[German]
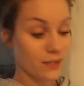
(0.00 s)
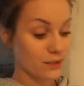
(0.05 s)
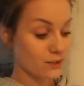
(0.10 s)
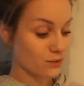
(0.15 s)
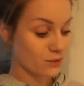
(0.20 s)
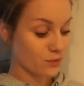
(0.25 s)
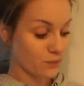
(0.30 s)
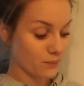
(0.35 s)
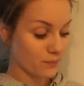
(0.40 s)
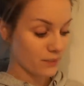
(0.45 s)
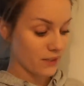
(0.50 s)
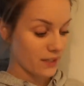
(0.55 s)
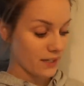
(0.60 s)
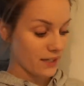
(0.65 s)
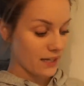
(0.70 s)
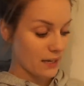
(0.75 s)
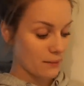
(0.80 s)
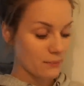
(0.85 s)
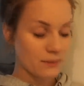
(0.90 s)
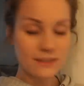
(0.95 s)
Also
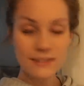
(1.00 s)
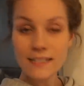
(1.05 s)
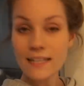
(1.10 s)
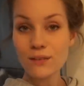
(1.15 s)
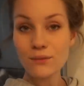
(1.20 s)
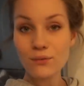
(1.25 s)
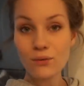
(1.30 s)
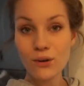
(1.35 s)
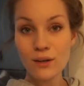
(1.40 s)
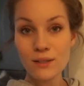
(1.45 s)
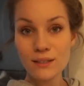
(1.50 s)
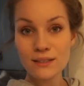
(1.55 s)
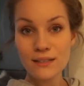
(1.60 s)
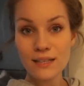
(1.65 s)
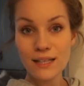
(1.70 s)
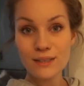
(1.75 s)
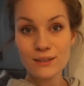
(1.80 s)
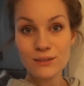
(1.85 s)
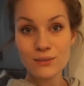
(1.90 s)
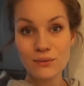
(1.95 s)
habe mich sehr gefreut, das
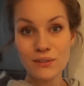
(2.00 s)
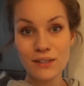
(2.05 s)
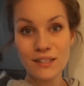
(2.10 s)
alles zu